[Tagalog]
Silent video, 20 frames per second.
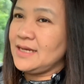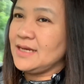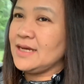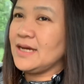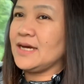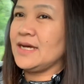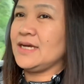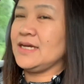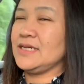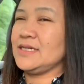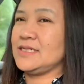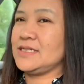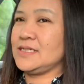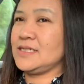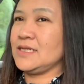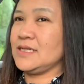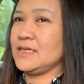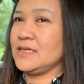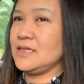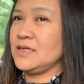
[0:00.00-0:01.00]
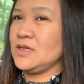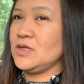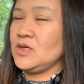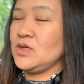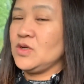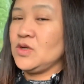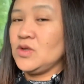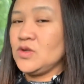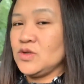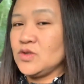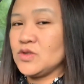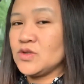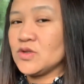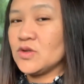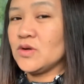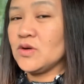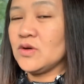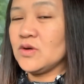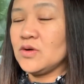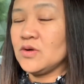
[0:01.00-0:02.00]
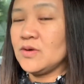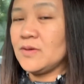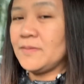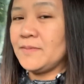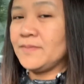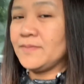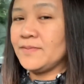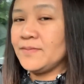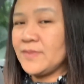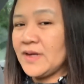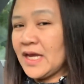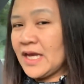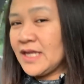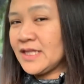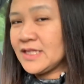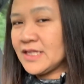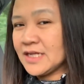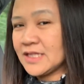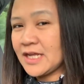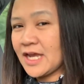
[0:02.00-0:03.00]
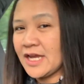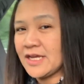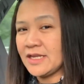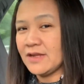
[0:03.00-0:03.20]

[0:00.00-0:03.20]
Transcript: guys. So, end na tayo